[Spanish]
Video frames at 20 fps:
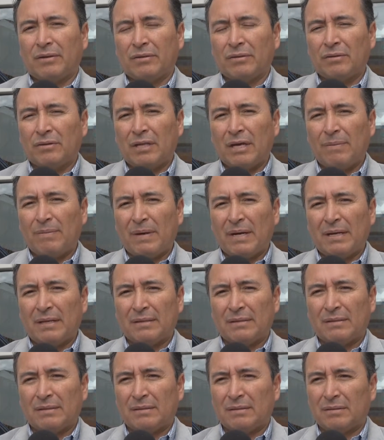con
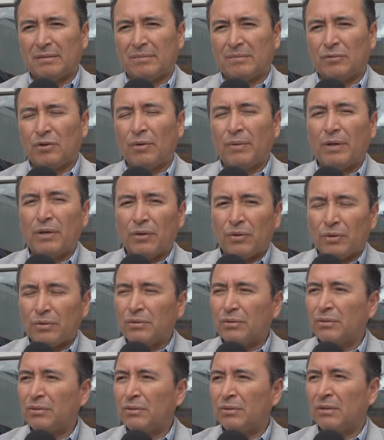temas mm,
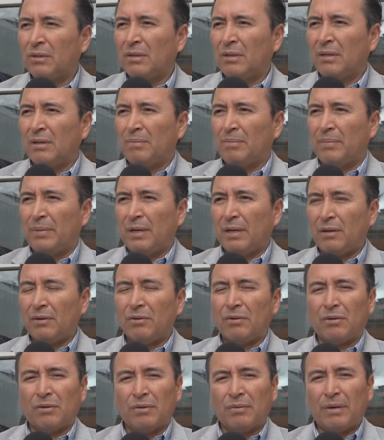novedosos,
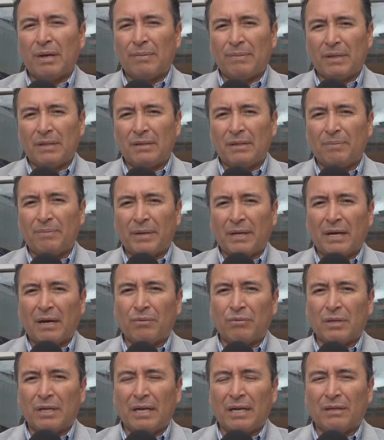pero obviamente
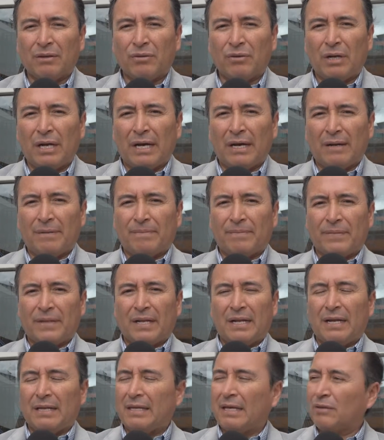precautelando la,
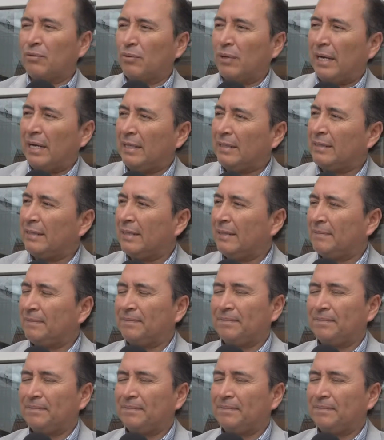la naturaleza.